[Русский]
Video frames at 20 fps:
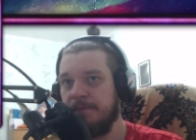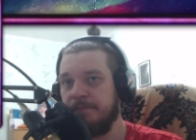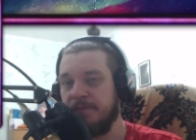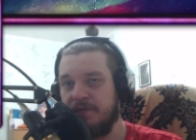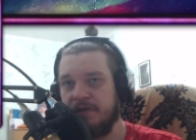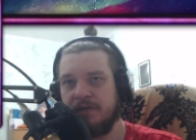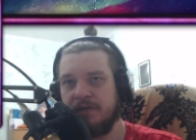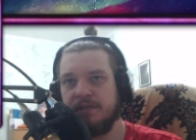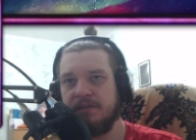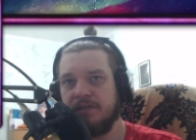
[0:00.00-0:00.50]

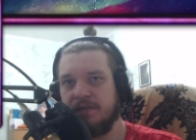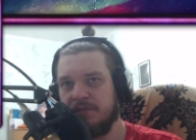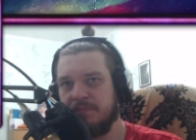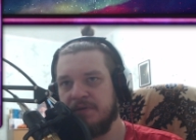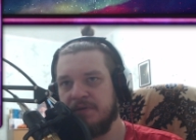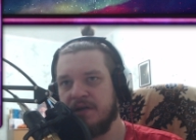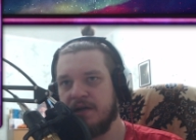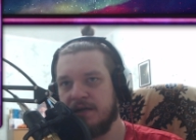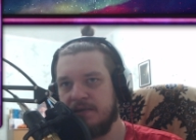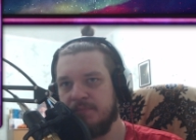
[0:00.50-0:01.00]
Наверное, надо
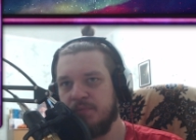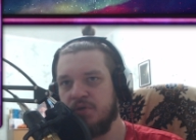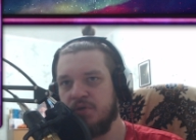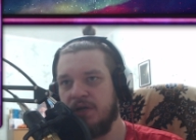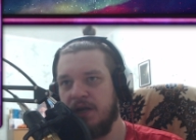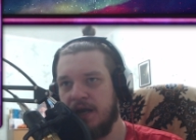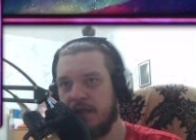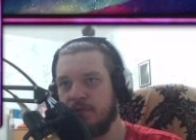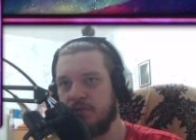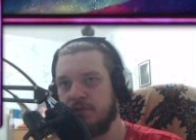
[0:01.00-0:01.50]
бы как-нибудь
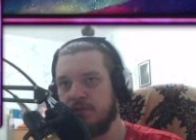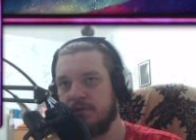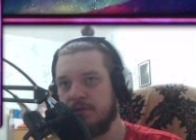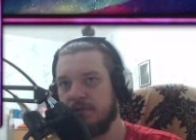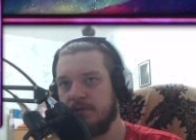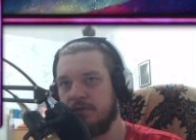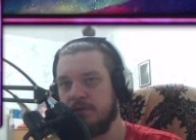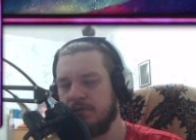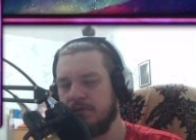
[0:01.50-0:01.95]
глянуть.